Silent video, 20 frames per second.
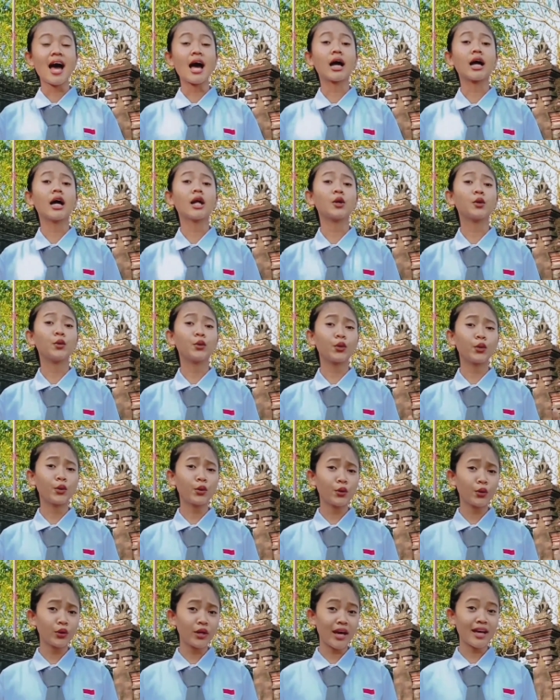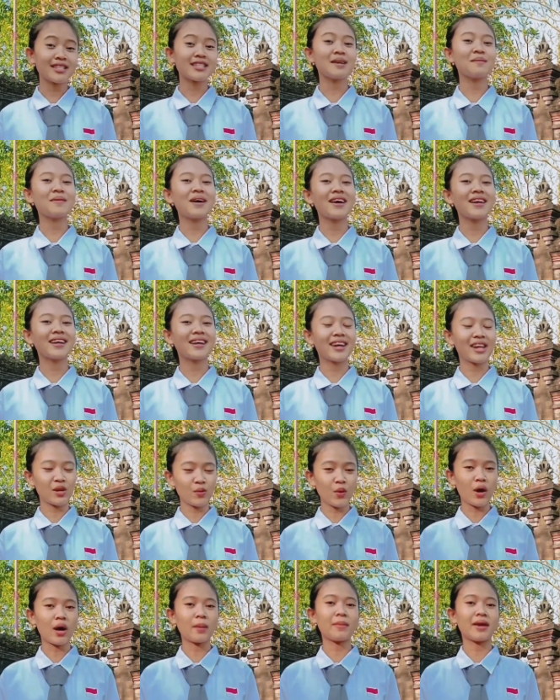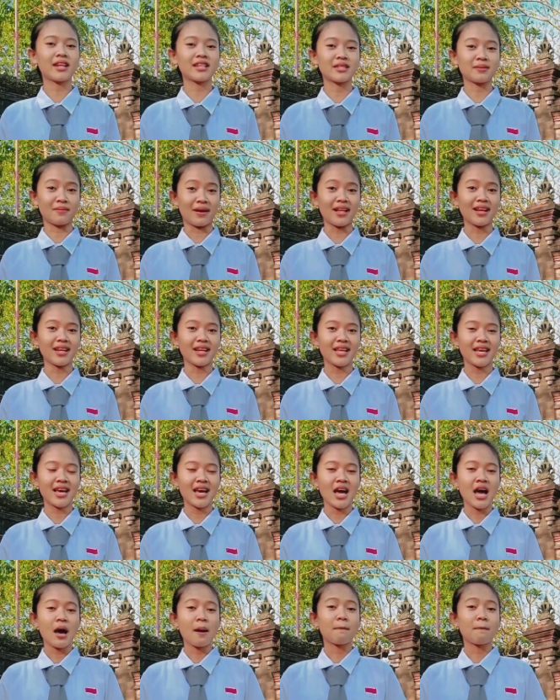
agar guru-guru di SMA Negeri 2 Abian Semal